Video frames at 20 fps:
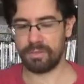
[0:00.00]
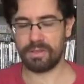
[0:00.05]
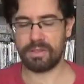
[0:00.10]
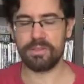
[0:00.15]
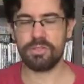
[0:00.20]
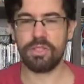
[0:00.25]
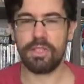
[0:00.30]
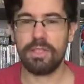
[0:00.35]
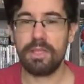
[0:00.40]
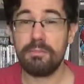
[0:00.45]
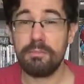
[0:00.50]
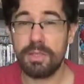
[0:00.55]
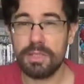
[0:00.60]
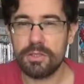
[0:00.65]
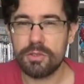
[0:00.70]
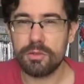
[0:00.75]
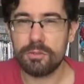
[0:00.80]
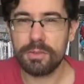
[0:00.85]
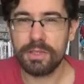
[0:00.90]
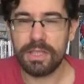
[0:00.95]
Já tem
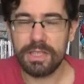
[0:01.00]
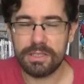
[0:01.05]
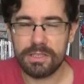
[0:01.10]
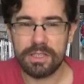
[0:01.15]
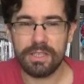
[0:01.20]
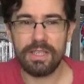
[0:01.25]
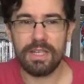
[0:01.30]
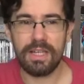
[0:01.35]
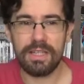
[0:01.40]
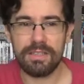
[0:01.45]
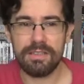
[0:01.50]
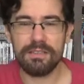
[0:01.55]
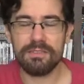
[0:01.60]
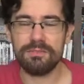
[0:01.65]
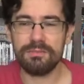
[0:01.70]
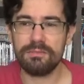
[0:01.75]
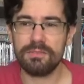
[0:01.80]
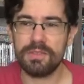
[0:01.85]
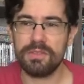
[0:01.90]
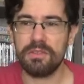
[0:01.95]
mais uma engatilhada,
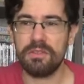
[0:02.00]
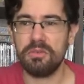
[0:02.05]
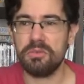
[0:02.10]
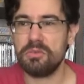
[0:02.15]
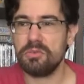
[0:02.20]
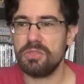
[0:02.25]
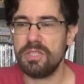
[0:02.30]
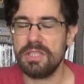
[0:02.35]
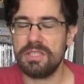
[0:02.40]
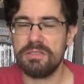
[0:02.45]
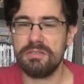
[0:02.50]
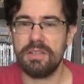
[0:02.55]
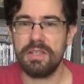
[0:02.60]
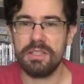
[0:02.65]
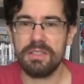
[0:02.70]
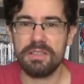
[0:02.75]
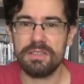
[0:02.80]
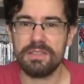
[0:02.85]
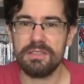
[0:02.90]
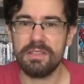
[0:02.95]
que não sei se
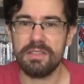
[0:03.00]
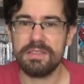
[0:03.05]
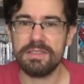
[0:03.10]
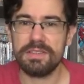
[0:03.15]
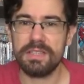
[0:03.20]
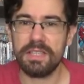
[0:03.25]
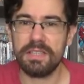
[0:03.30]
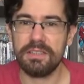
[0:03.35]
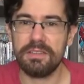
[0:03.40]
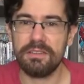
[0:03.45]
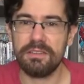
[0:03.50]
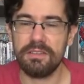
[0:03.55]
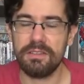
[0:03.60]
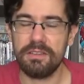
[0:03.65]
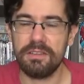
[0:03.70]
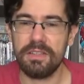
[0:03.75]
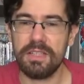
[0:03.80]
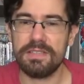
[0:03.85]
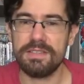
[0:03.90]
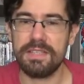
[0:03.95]
vai lançar em,
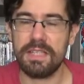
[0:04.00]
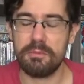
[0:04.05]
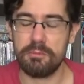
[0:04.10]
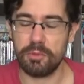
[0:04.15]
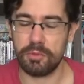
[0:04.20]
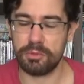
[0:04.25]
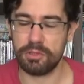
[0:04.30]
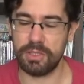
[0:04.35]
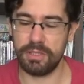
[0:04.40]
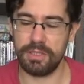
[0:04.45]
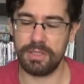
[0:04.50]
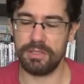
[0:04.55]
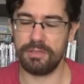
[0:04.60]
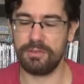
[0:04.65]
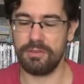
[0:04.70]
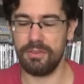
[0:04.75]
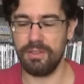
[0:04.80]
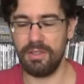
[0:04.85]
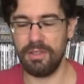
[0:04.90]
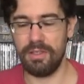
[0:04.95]
em dezembro ou janeiro,
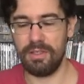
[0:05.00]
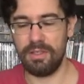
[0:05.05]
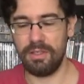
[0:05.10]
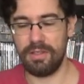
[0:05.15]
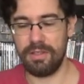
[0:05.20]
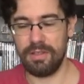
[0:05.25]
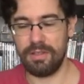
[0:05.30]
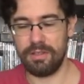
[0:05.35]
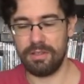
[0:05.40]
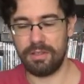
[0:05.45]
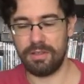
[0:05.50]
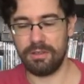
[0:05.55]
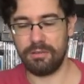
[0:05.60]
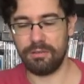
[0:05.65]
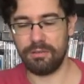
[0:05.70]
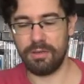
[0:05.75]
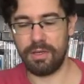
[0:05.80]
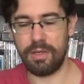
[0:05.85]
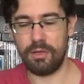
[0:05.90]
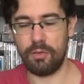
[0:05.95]
que
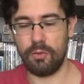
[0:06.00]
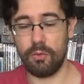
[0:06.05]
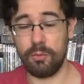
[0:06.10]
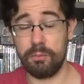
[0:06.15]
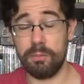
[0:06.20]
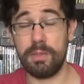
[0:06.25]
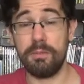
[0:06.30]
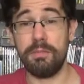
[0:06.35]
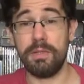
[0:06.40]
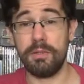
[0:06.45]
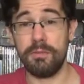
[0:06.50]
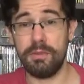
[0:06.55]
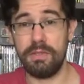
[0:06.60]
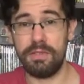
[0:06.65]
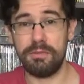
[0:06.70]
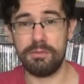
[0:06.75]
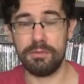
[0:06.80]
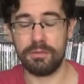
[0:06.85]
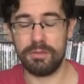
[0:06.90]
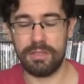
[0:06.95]
é o primeiro
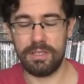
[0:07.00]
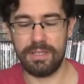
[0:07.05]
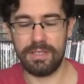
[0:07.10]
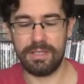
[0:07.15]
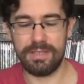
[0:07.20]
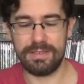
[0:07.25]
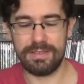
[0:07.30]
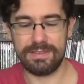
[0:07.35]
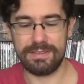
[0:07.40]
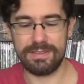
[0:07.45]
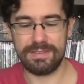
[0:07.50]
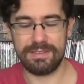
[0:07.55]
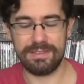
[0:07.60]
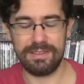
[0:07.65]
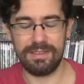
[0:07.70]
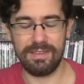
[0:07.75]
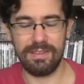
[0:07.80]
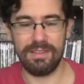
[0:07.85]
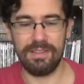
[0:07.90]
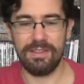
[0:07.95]
livro deles,
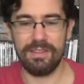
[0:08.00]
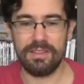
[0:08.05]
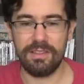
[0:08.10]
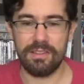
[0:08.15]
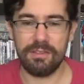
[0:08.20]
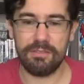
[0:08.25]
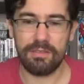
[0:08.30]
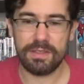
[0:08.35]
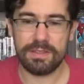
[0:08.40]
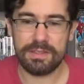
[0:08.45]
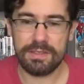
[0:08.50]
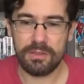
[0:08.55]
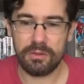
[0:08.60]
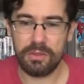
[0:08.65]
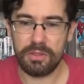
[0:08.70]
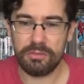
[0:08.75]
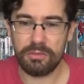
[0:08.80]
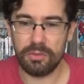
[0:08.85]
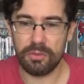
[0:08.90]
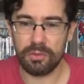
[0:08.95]
e vai ser o
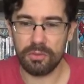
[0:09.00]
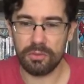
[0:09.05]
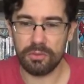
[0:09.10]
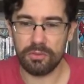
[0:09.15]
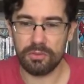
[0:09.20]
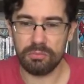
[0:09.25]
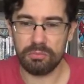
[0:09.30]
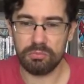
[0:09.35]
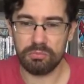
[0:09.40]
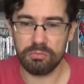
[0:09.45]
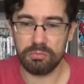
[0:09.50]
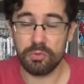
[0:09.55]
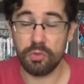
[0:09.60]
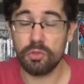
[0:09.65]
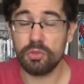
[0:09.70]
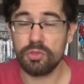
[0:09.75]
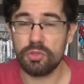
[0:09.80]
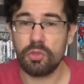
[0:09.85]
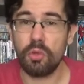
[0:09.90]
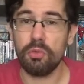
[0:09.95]
livro
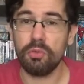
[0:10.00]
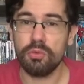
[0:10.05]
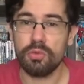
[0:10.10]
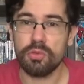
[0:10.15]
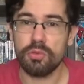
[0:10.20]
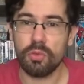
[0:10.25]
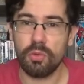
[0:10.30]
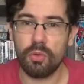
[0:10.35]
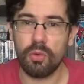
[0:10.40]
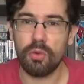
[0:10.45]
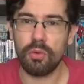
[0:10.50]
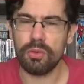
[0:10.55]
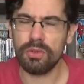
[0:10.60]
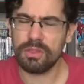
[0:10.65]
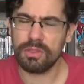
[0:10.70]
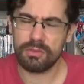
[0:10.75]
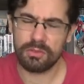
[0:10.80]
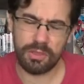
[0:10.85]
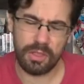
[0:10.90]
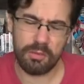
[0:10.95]
dos contos do
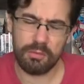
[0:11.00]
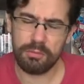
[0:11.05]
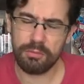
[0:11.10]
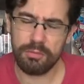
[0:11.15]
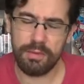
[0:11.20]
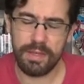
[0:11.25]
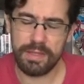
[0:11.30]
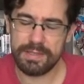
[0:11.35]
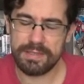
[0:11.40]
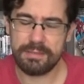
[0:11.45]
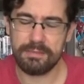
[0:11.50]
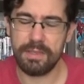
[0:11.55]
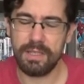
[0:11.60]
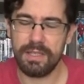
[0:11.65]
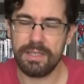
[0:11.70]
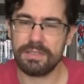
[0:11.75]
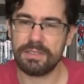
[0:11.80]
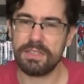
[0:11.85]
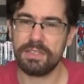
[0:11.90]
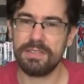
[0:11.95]
Conan. Tem várias
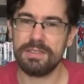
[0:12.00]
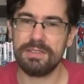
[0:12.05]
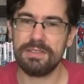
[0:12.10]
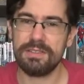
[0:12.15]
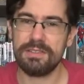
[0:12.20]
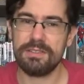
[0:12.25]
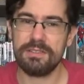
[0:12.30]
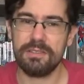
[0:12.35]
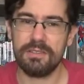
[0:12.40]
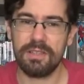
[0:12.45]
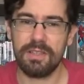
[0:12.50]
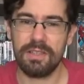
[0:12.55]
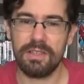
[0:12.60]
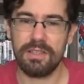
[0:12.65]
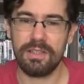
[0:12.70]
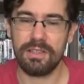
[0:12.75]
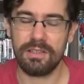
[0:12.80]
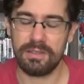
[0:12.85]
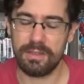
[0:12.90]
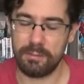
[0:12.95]
imagens,
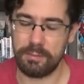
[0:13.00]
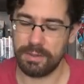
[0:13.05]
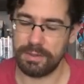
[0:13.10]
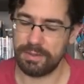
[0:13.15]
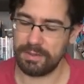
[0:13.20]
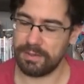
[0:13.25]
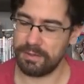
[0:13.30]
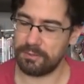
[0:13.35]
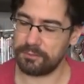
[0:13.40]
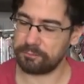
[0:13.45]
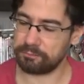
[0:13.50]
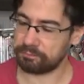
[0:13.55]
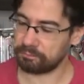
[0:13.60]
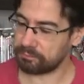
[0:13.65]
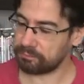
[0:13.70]
uh, tá bem legal.